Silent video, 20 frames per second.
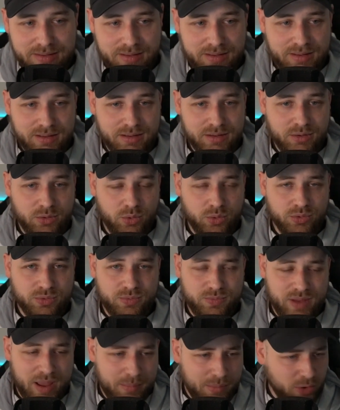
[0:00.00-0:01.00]
Äh,
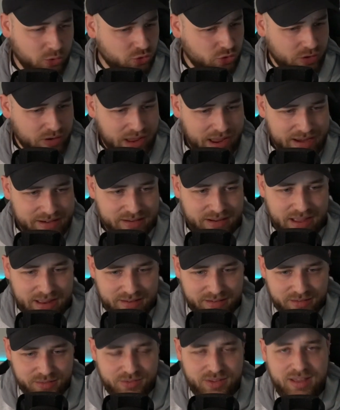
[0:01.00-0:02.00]
und wir haben auch schon einige
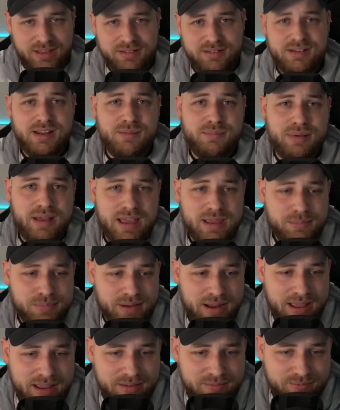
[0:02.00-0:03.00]
andere Sachen in der
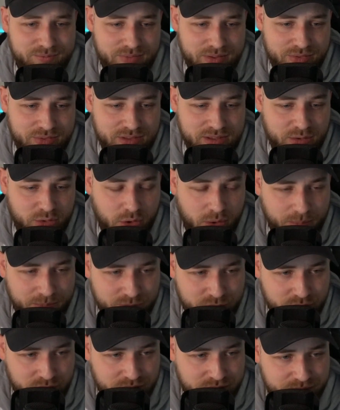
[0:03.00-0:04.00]
Pipeline, was hier
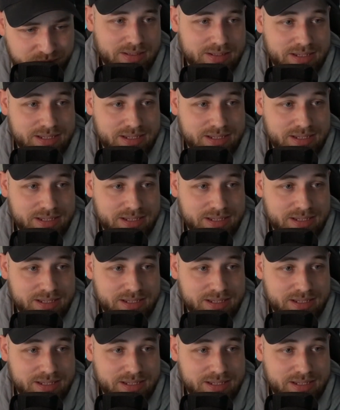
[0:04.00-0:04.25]
kommen wird.